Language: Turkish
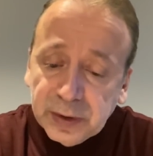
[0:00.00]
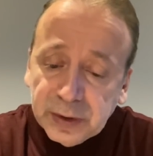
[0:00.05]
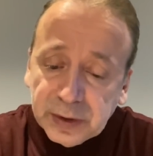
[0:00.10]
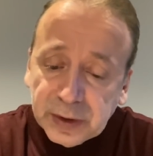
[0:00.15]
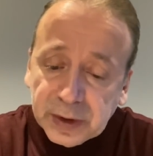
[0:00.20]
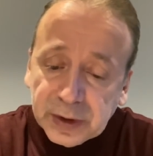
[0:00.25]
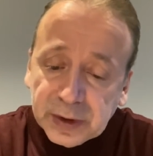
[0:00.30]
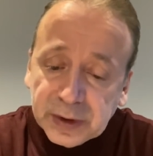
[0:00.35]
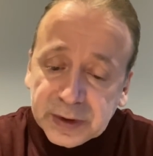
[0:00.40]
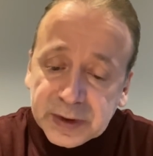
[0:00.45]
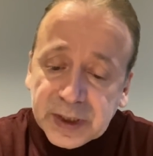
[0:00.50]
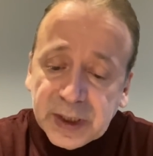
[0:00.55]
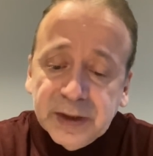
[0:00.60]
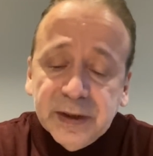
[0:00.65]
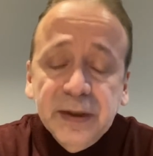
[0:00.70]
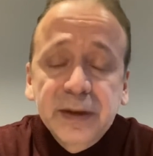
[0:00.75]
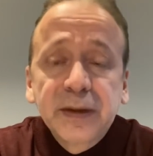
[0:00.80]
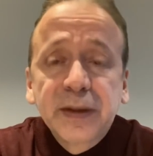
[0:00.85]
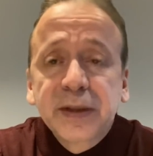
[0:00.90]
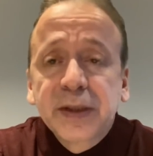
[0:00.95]
E,
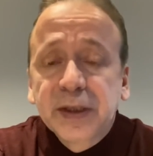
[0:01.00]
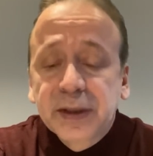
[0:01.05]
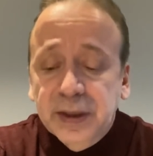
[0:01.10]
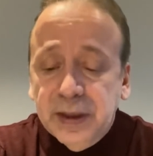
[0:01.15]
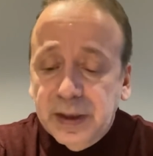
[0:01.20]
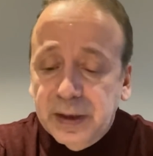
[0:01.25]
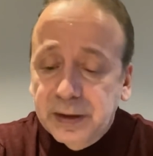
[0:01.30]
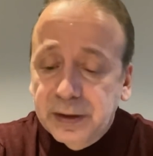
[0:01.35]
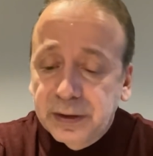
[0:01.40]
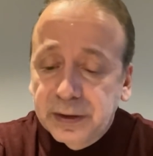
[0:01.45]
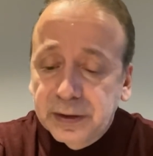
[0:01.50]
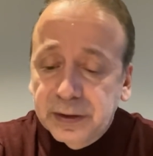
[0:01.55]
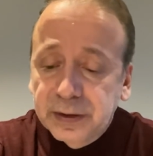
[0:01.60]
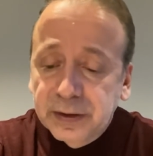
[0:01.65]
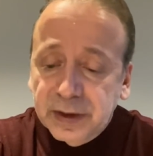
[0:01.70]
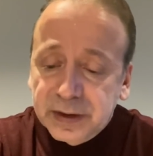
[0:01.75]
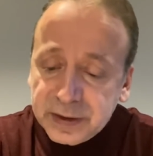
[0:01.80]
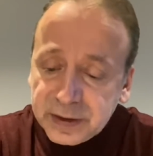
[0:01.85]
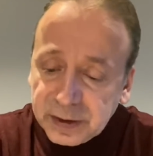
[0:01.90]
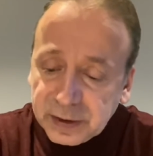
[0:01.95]
zaten neden geldiği,
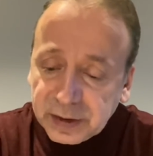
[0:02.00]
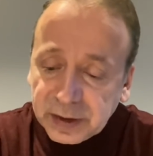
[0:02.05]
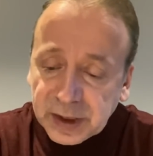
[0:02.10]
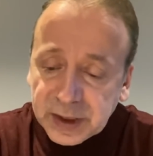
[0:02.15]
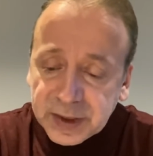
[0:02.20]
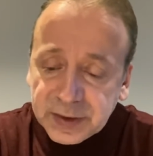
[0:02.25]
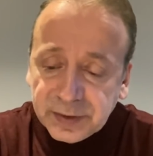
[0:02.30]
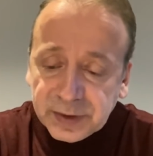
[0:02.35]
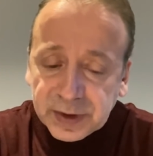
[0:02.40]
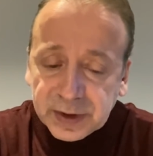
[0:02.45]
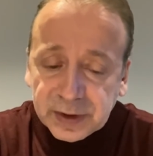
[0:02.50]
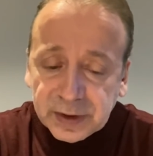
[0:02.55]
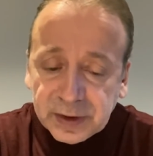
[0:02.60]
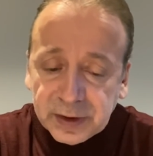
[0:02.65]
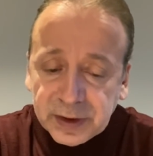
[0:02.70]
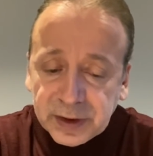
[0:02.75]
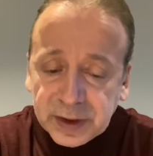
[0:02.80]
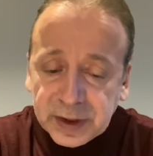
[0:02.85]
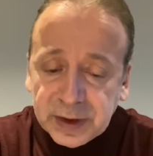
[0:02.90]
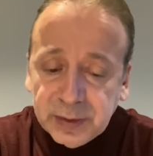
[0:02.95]
nasıl transfer
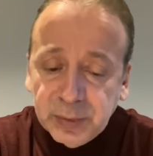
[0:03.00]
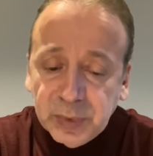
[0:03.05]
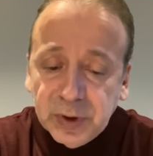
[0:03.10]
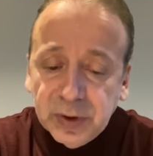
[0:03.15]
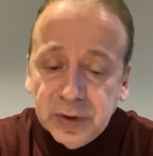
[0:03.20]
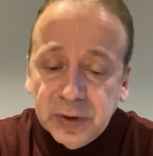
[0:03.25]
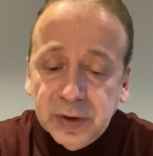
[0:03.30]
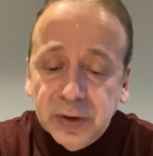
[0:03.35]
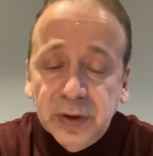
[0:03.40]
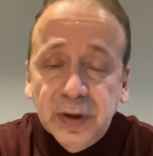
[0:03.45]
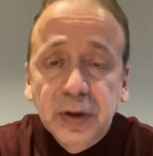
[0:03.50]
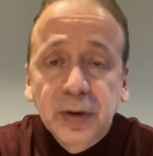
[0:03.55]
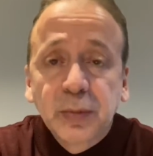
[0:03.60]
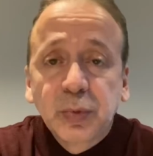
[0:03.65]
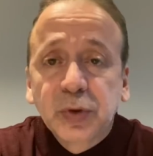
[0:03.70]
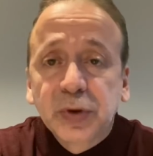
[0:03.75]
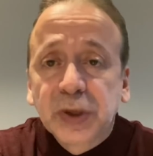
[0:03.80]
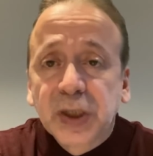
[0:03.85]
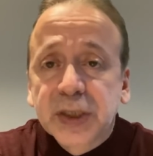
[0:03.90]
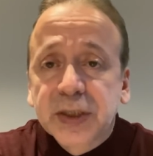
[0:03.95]
edildiği, kimin e, bu
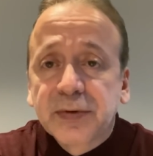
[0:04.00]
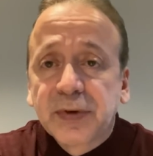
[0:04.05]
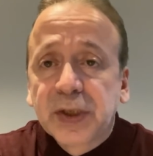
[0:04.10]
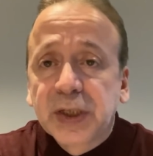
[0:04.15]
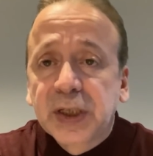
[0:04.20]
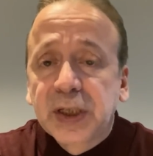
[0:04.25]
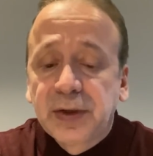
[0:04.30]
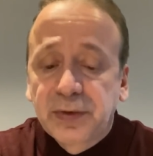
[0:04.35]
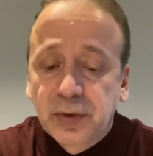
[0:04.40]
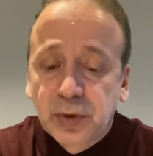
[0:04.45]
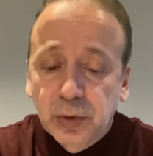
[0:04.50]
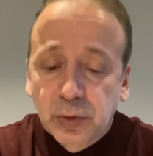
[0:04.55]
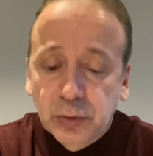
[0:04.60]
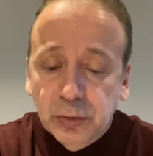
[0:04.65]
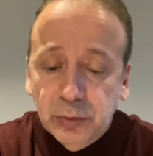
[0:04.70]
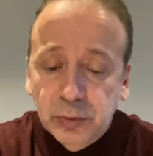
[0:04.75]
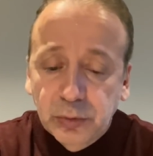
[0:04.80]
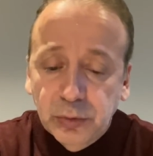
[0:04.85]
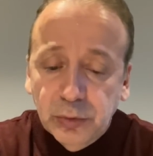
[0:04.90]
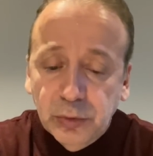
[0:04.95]
transfere kefil
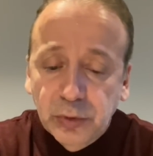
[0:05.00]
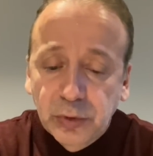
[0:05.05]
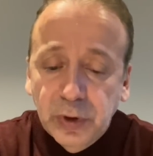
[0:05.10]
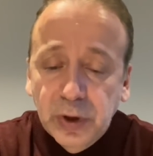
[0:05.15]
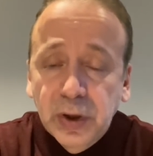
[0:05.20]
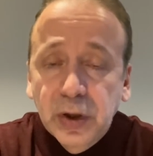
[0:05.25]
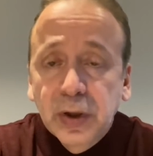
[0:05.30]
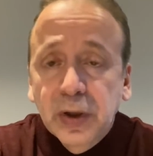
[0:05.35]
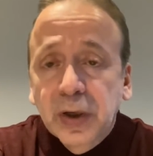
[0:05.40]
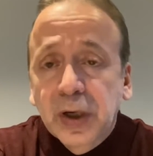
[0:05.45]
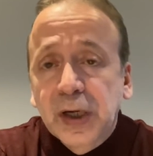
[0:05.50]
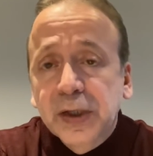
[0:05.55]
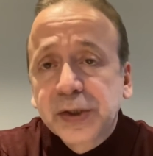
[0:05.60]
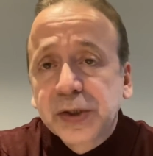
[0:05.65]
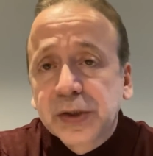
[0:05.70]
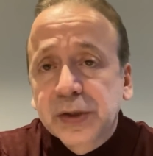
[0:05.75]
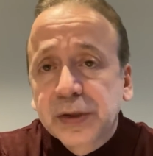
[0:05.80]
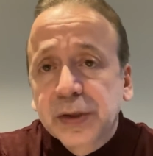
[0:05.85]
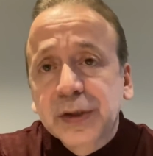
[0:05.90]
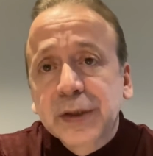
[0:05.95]
olduğu
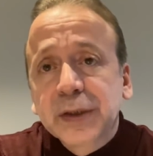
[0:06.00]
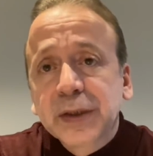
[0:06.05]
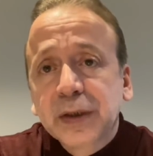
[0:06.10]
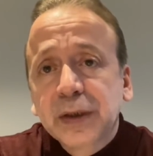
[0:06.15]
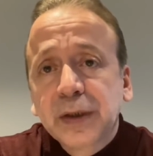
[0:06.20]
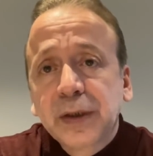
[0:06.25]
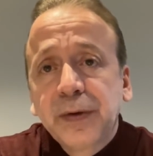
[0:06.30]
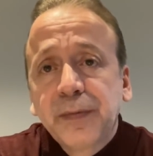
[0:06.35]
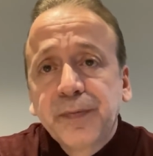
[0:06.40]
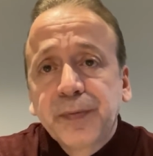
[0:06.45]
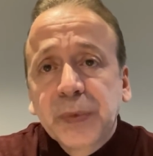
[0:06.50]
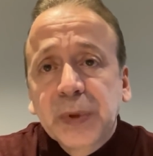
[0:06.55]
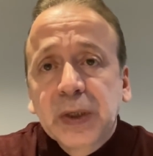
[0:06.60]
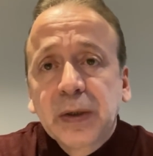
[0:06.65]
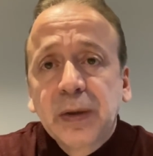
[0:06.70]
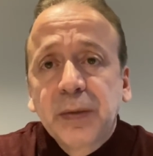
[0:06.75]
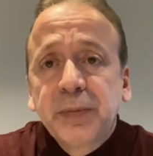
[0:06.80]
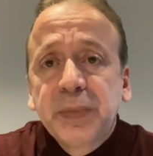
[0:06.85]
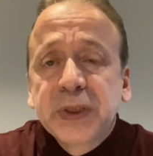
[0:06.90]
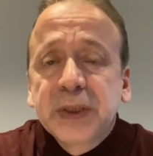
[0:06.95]
açıkçası
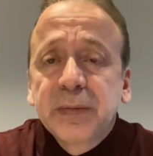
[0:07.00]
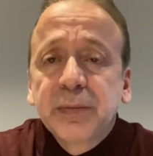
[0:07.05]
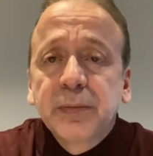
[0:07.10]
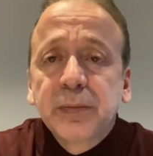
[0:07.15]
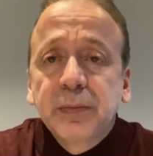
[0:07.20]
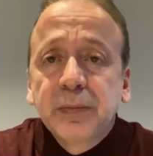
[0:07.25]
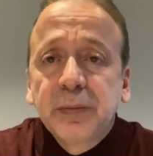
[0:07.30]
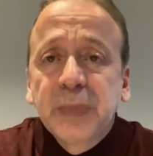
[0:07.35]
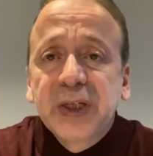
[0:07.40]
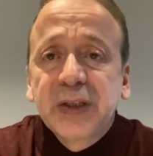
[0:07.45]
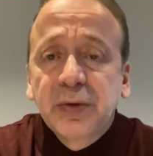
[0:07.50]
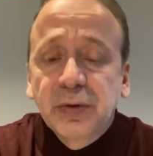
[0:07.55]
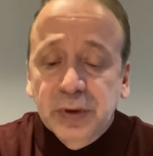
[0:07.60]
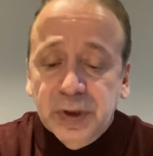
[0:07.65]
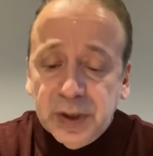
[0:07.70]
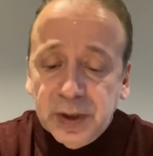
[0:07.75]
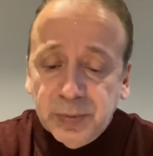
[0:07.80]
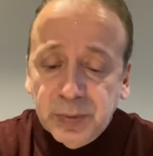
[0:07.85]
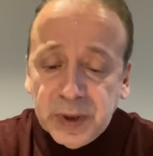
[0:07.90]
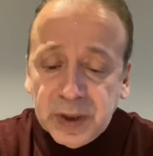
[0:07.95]
e, bizim medya
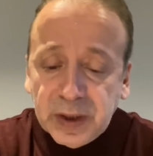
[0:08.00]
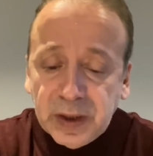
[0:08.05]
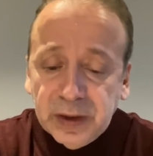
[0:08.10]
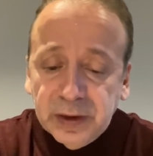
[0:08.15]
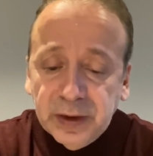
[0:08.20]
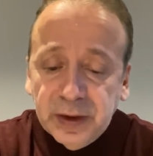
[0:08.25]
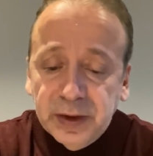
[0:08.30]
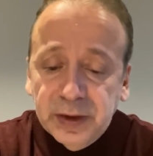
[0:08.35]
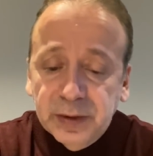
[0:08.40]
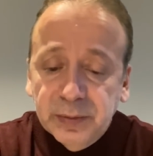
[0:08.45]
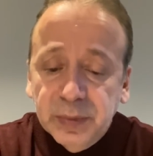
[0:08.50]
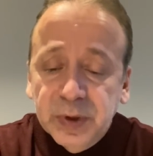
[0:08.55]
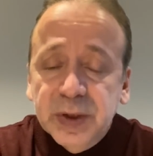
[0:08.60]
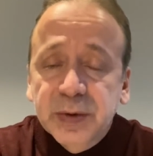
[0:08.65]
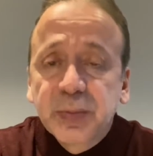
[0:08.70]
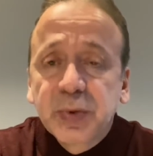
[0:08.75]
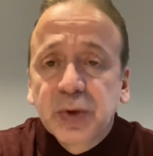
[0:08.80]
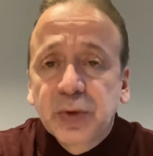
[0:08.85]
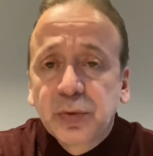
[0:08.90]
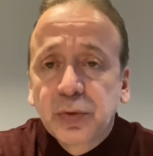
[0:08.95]
olarak pek anladığımız
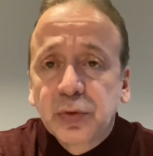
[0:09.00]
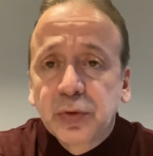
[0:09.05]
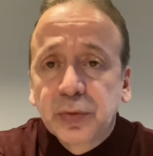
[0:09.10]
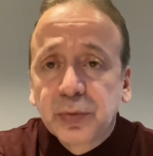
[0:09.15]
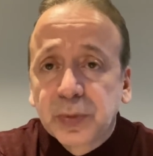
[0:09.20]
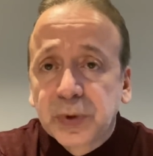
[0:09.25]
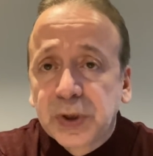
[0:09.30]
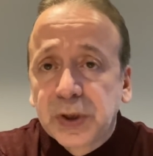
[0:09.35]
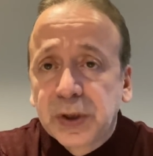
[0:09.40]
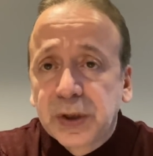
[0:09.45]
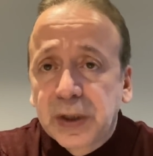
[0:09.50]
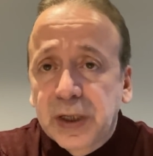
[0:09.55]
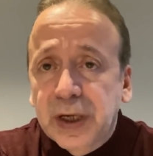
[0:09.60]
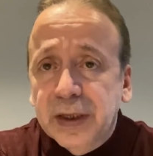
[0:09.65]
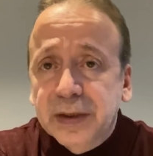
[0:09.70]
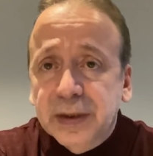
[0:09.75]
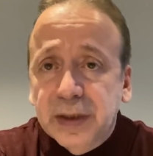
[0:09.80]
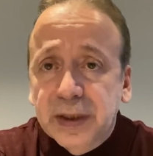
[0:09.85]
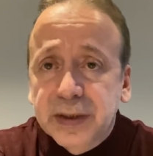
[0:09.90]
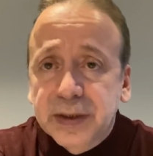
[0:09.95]
bir durum değil.
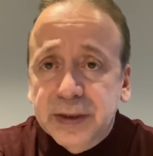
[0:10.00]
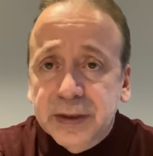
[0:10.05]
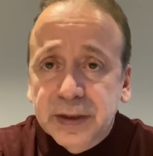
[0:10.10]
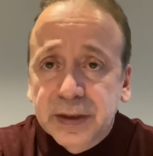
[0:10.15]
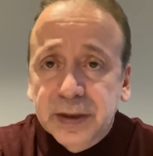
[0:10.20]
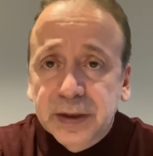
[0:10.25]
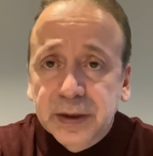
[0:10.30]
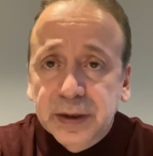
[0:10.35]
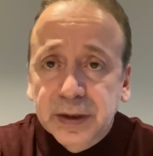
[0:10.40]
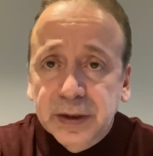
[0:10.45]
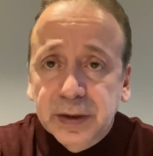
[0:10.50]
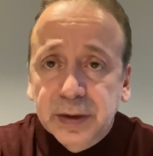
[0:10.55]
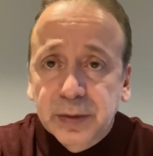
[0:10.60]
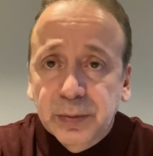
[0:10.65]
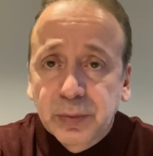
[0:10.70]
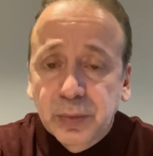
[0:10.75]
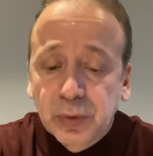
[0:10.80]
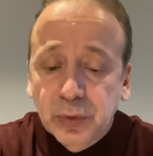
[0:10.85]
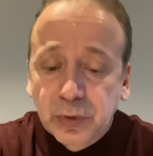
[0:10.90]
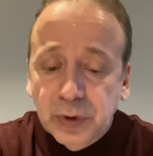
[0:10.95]
Herkes e,
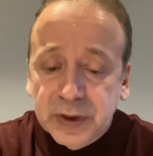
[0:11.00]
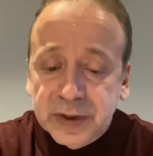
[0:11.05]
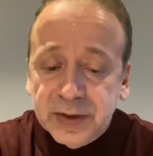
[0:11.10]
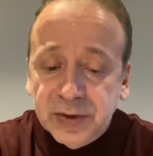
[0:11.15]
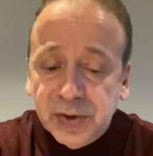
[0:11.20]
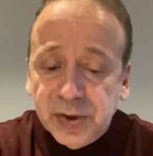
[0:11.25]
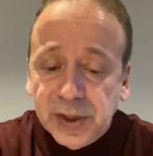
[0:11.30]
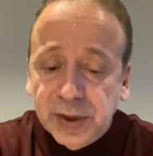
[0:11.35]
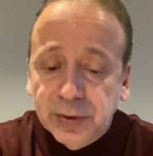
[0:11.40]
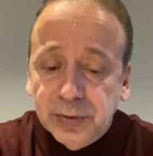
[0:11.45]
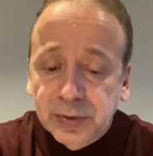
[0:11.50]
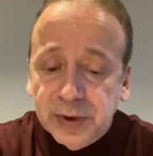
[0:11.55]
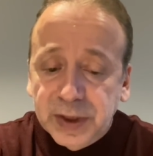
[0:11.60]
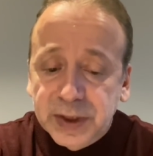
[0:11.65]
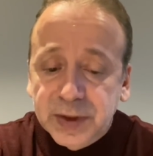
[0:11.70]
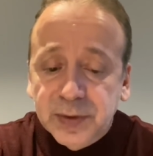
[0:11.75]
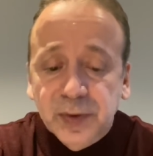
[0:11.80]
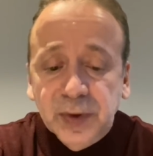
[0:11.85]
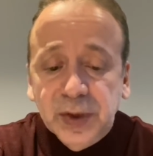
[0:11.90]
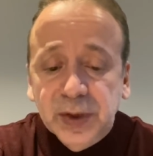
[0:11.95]
bu asın çağ
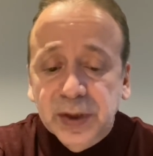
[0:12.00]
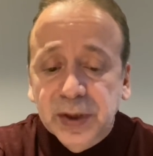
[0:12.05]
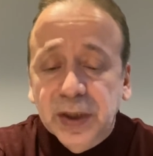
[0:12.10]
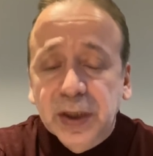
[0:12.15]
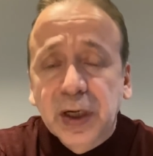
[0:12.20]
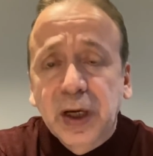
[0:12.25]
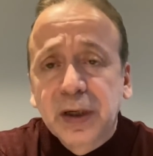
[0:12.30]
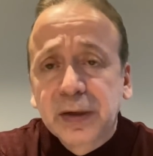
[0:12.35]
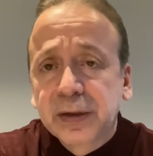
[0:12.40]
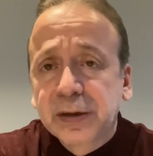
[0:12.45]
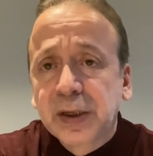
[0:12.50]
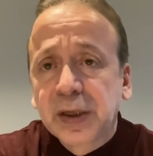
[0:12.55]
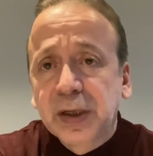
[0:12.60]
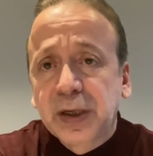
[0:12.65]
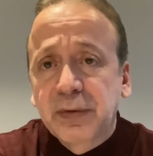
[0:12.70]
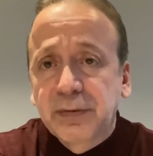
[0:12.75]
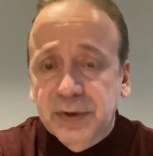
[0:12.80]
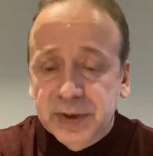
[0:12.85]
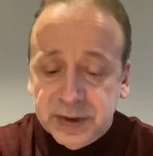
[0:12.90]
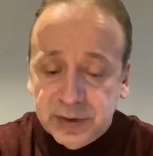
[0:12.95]
transferinde adeta
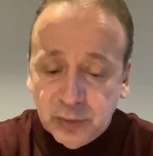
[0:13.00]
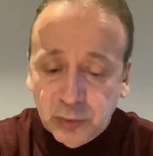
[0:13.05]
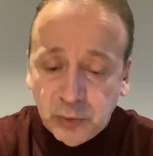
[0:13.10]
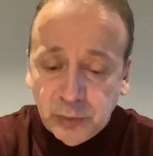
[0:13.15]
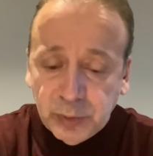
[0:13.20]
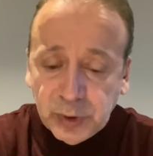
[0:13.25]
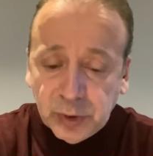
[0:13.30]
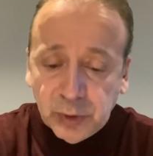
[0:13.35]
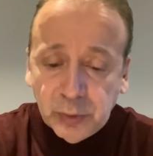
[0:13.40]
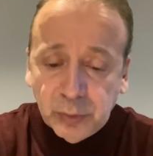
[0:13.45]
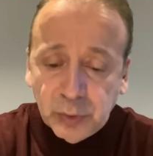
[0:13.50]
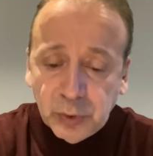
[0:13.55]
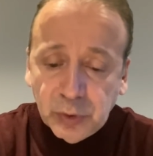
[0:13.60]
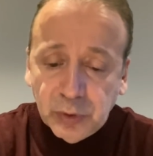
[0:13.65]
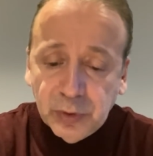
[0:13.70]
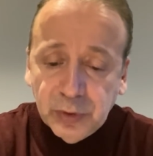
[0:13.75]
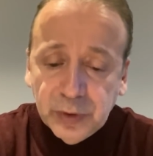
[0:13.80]
kafasını kuma gömüyor.